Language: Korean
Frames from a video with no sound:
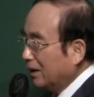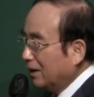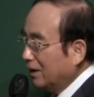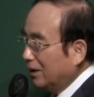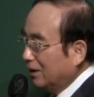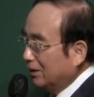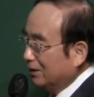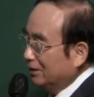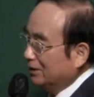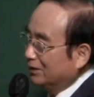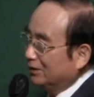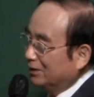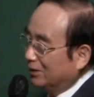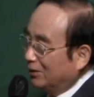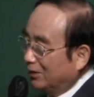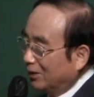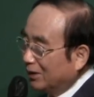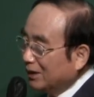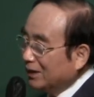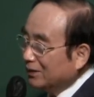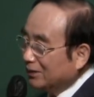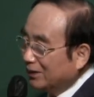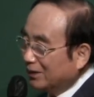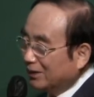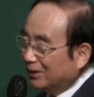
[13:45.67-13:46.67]
아, 이게
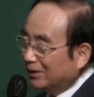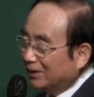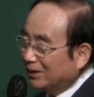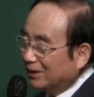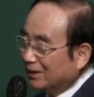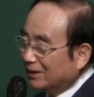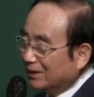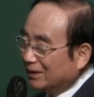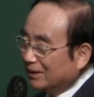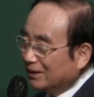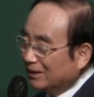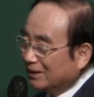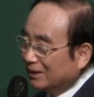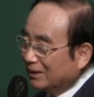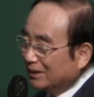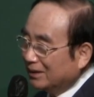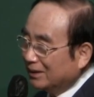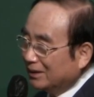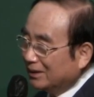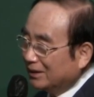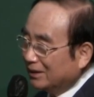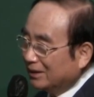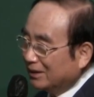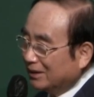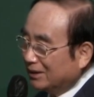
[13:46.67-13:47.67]
오예요.
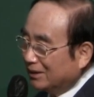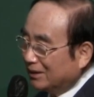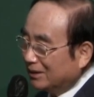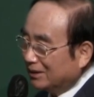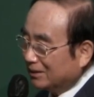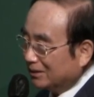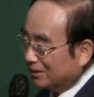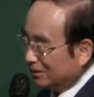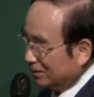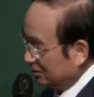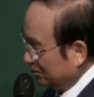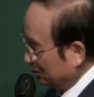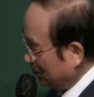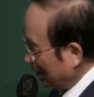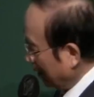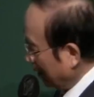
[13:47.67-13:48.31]
뭐